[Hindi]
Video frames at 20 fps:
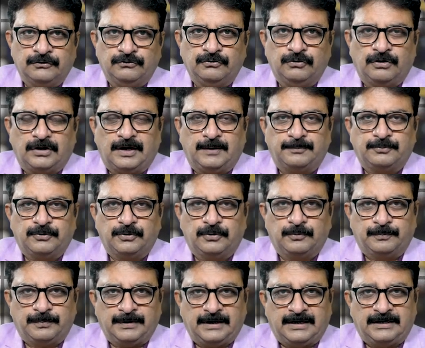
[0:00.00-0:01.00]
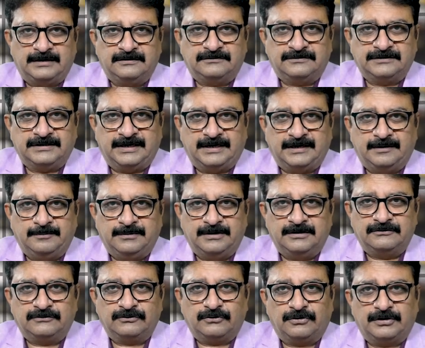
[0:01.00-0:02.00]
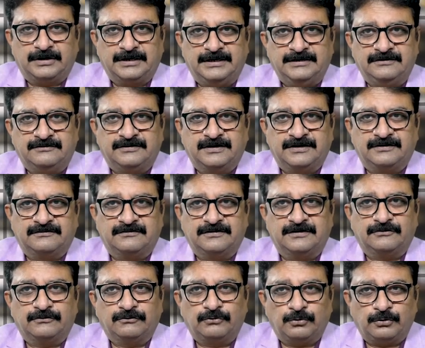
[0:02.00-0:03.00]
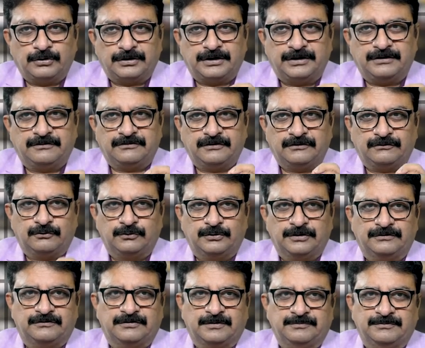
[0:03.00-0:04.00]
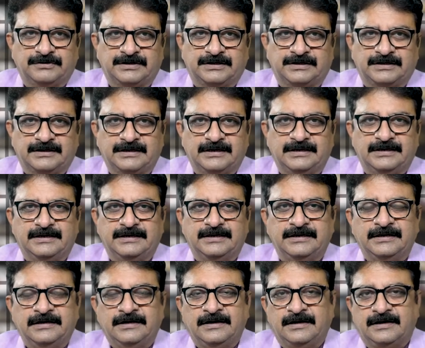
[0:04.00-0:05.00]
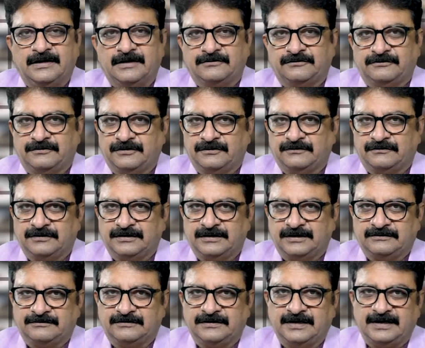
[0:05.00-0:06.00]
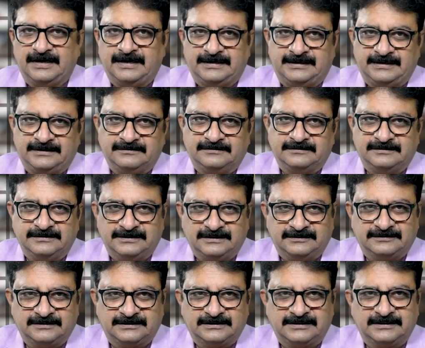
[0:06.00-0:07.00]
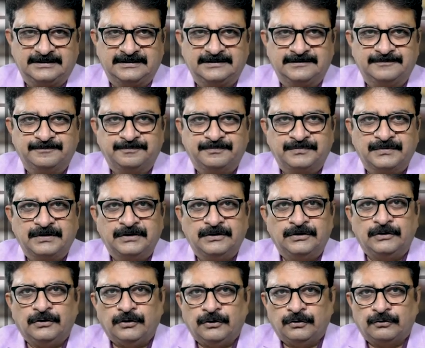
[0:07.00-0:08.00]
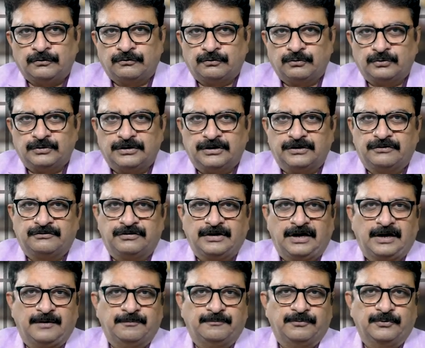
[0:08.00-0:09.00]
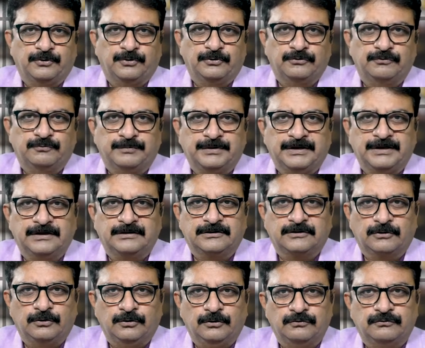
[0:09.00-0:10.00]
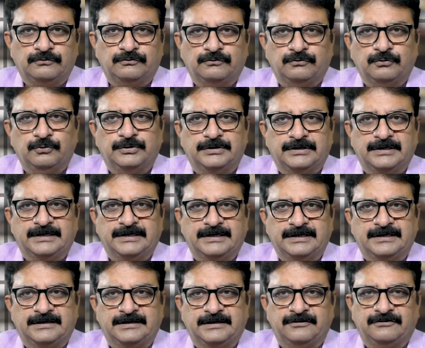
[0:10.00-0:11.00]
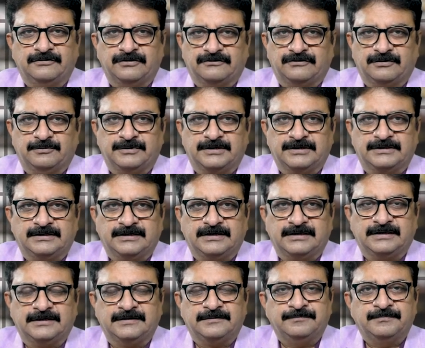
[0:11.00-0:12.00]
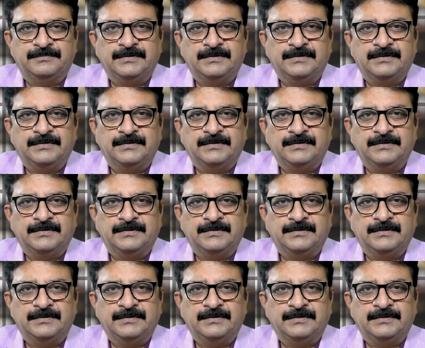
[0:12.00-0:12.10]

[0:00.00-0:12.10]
जो आपको प्लांट्स एनिमल्स और इंसेक्ट से छोटे से छोटे सब्जेक्ट के लिए अच्छे से अच्छी लाइटिंग्स दे सकता है सुंदर शार्प फोटोज़ बेहद क्लोज शूट करने की सक्षम रखता है